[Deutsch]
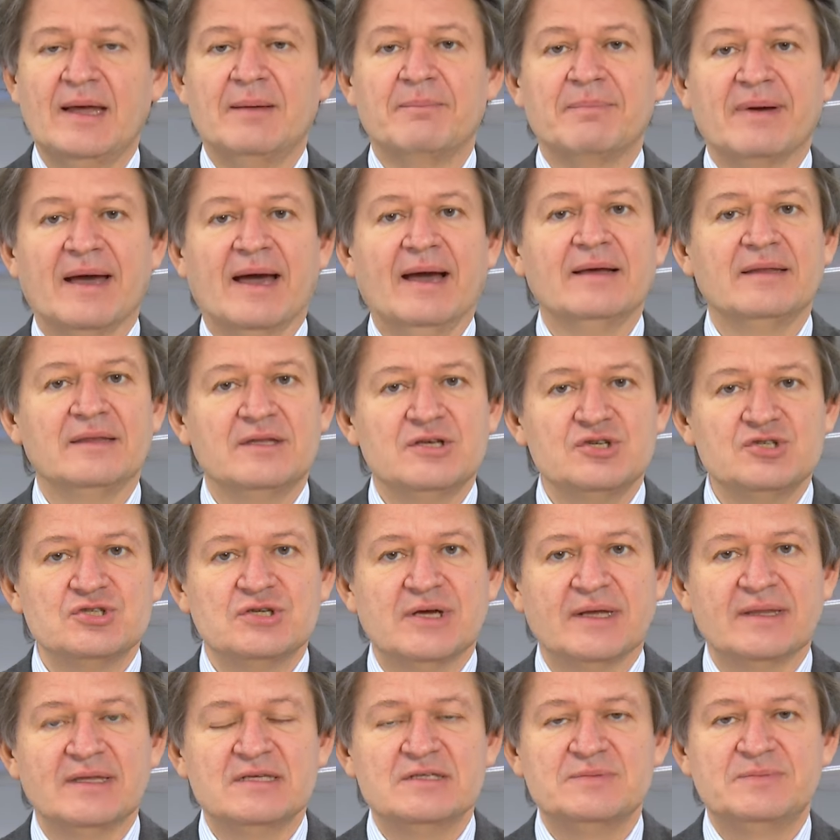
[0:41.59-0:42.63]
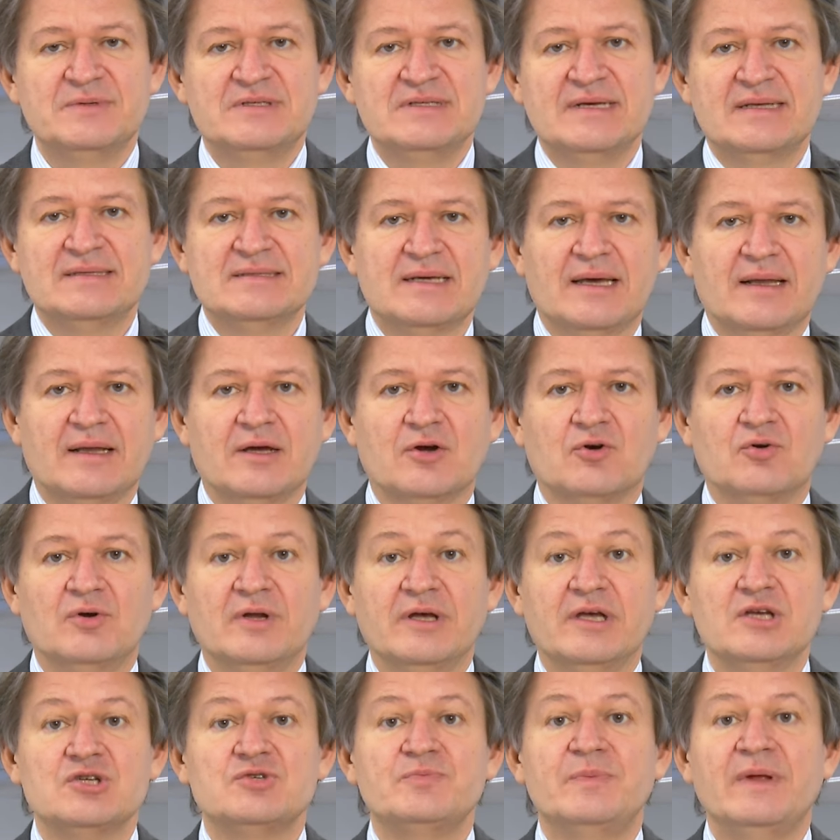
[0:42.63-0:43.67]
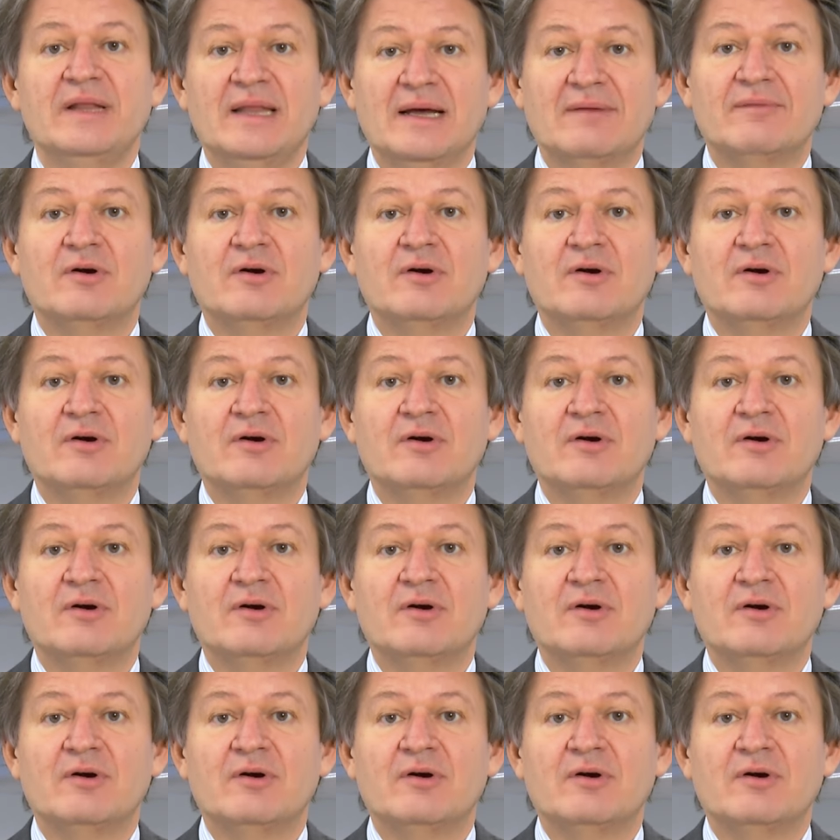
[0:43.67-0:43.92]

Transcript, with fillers: Praktisch hat es bis jetzt keine Rolle gespielt,